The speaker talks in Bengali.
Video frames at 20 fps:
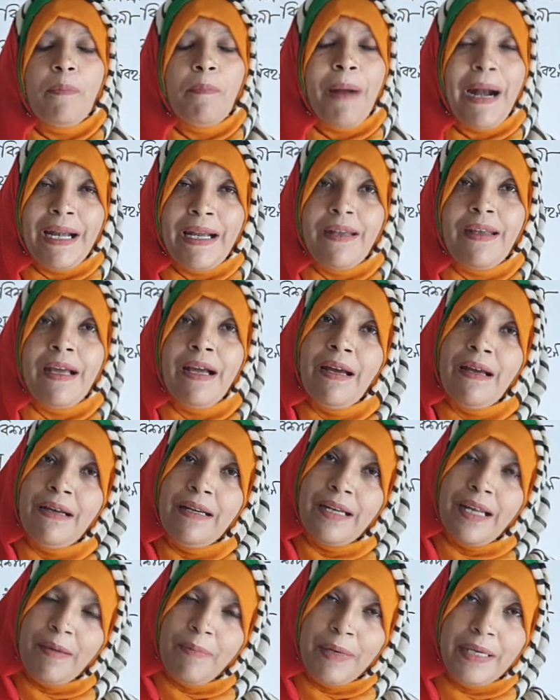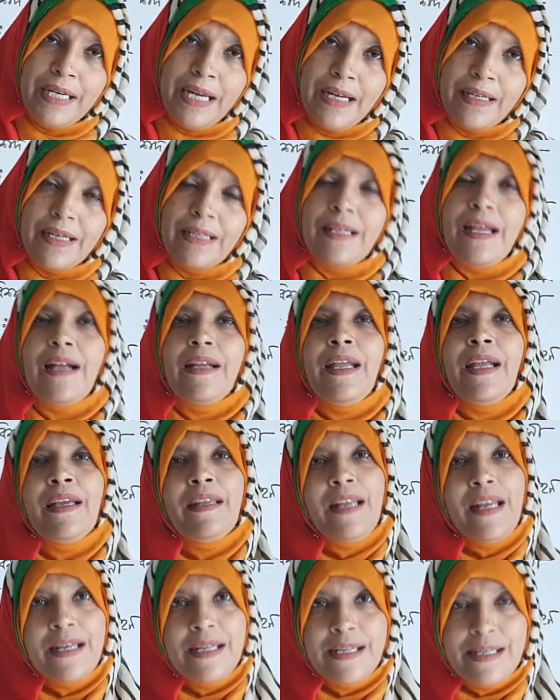বার্তা ডেবিটে একটা থাকে
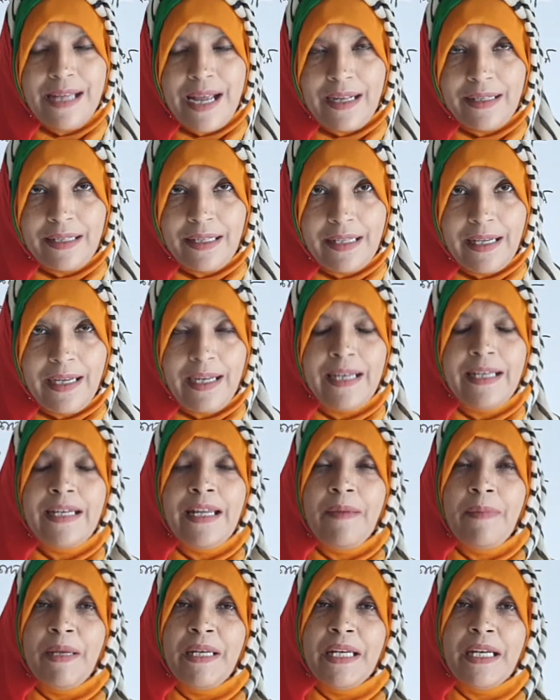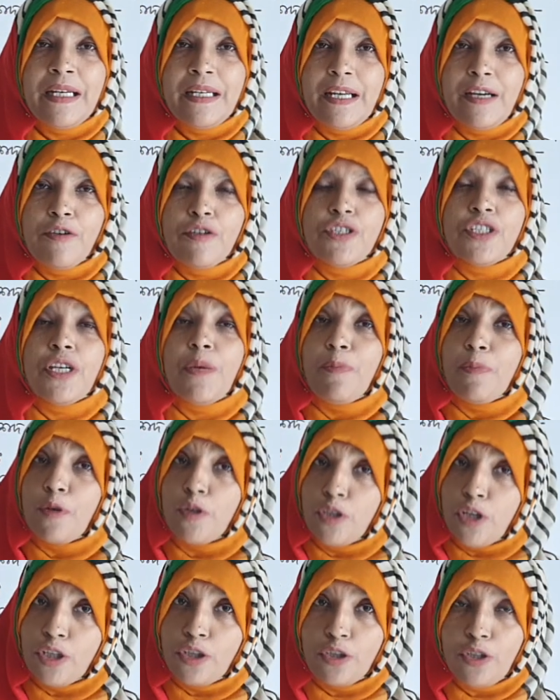ক্রেডিটে একটা থাকে ডেবিটেরটা হচ্ছে
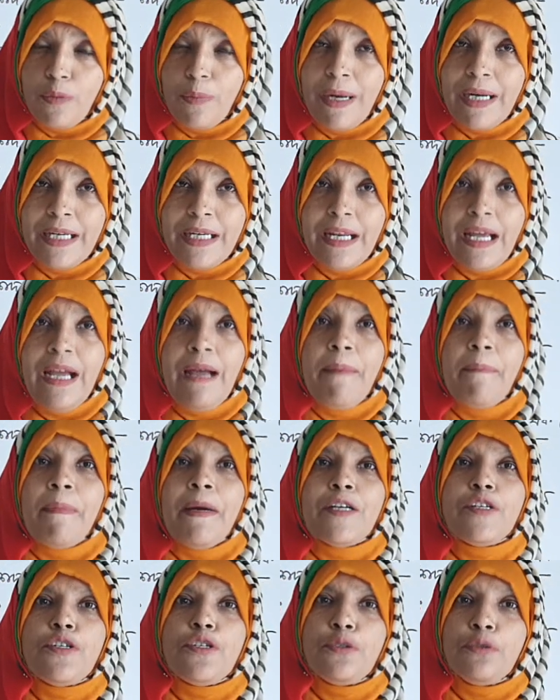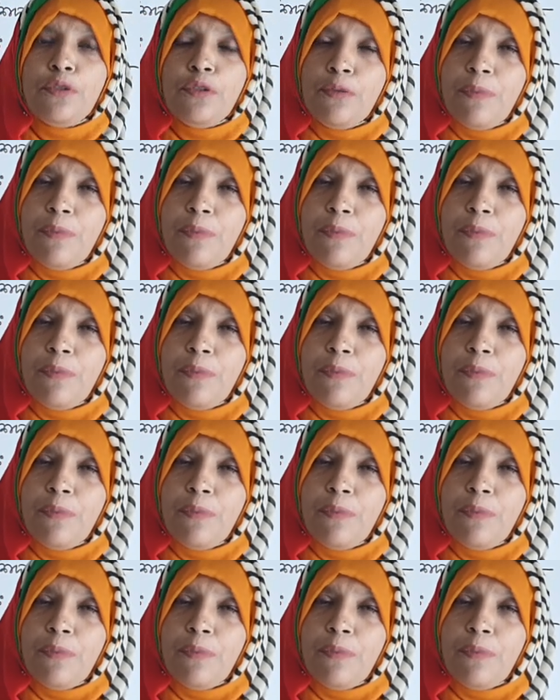প্রদত্ত বার্তা বা শুধু